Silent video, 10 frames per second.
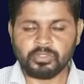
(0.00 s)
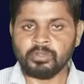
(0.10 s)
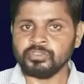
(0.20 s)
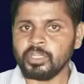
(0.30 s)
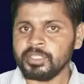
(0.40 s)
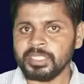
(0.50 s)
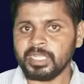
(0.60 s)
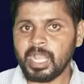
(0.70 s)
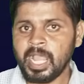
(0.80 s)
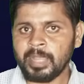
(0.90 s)
सोनू
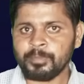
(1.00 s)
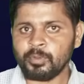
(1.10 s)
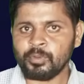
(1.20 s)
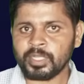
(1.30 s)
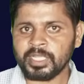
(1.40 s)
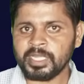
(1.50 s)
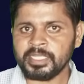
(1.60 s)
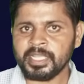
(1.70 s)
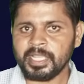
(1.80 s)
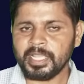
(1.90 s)
चौधरी आप लोगों के
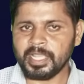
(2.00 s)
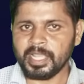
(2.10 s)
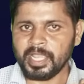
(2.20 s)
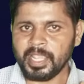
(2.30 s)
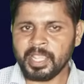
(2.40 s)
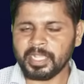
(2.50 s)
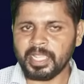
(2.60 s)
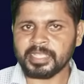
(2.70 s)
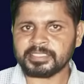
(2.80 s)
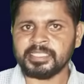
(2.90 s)
लिए
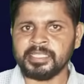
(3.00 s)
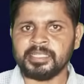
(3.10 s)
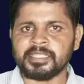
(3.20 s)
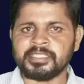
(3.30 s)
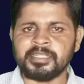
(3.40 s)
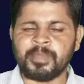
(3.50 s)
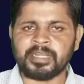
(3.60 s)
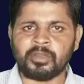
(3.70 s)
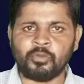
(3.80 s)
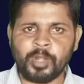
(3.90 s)
एक ऐसी नज़ीर
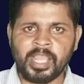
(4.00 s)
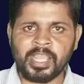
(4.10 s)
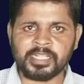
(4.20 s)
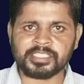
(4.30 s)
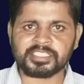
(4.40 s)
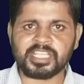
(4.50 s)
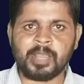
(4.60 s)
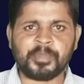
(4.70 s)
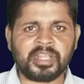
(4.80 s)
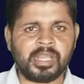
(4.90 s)
बनकर उभरा है जिसकी
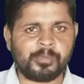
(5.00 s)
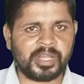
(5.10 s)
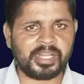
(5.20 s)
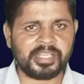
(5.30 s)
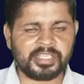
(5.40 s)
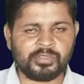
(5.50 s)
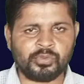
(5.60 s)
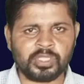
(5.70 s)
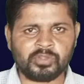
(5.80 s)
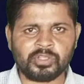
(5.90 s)
आपने कल्पना नहीं की
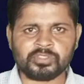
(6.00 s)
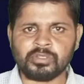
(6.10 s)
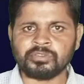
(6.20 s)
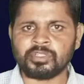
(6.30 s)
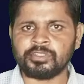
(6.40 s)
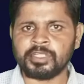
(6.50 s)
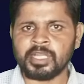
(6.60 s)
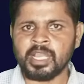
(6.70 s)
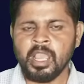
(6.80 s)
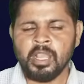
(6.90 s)
होगी क्योंकि सोनू चौधरी
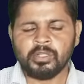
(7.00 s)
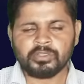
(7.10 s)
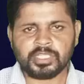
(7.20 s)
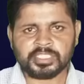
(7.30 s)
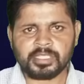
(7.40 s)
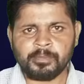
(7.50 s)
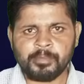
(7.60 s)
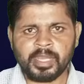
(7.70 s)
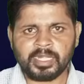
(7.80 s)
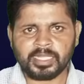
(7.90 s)
ने
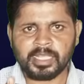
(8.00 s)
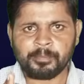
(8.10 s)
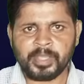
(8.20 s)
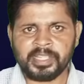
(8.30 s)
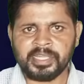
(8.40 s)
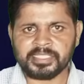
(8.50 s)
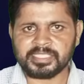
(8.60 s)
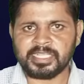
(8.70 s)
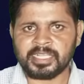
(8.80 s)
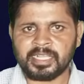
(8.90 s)
दिसंबर के महीने
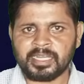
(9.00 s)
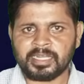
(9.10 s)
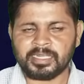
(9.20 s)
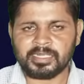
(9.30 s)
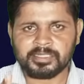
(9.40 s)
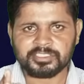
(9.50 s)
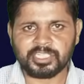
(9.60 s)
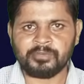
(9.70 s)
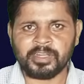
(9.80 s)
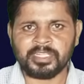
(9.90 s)
से लेकर
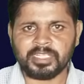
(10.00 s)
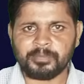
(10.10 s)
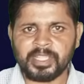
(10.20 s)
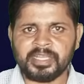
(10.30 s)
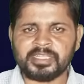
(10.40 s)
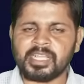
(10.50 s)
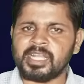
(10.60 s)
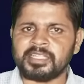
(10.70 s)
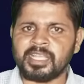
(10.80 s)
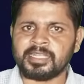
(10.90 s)
जनवरी के महीने
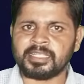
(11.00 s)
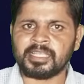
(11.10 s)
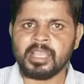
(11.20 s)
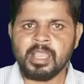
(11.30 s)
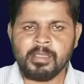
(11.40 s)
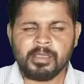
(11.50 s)
तक आते आते